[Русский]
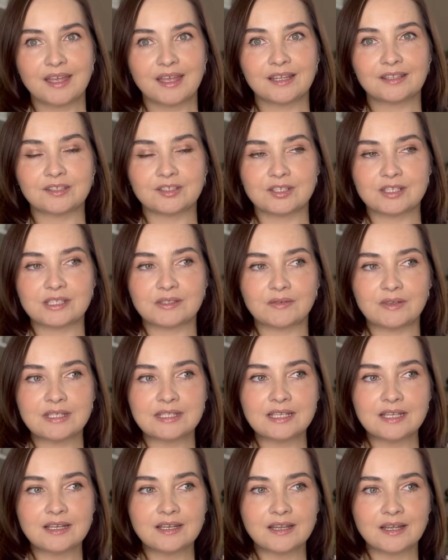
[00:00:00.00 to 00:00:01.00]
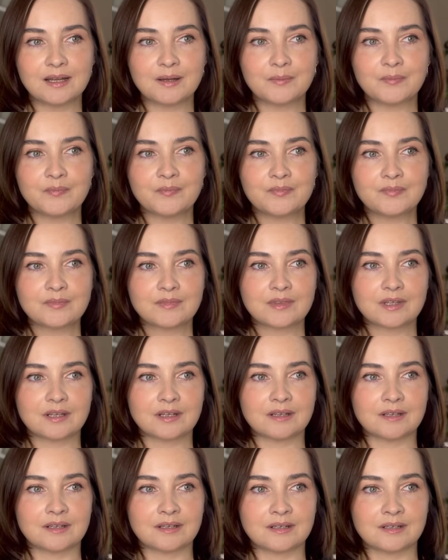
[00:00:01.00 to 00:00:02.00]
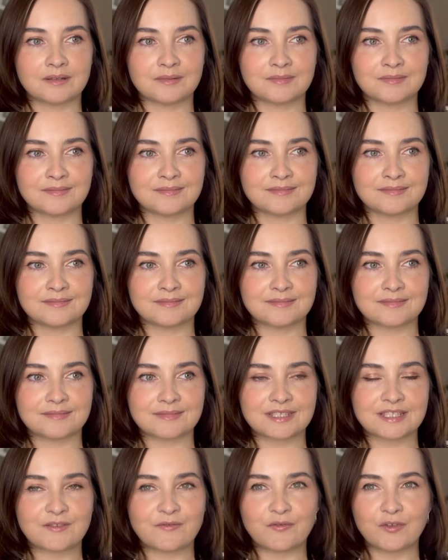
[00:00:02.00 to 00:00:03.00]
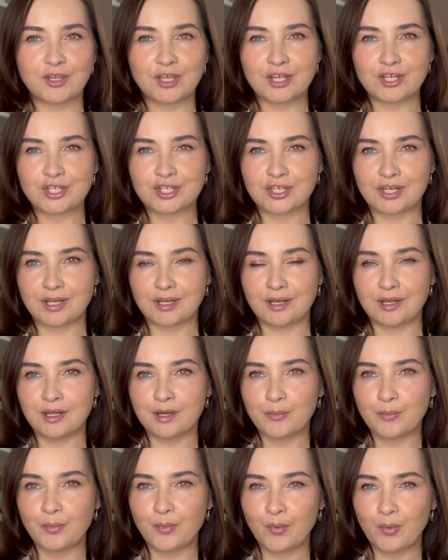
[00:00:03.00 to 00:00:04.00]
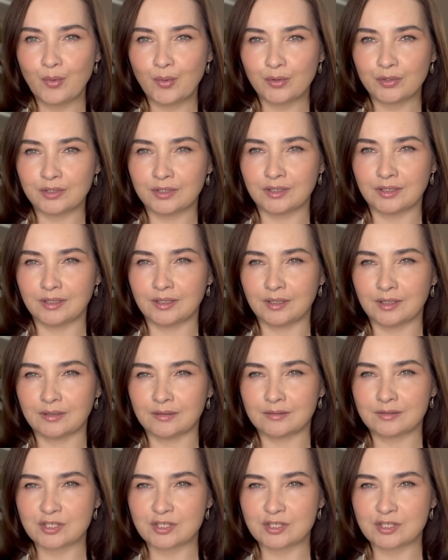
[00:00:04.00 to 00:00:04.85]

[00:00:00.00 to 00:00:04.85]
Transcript: Это действительно э, свежий лимонный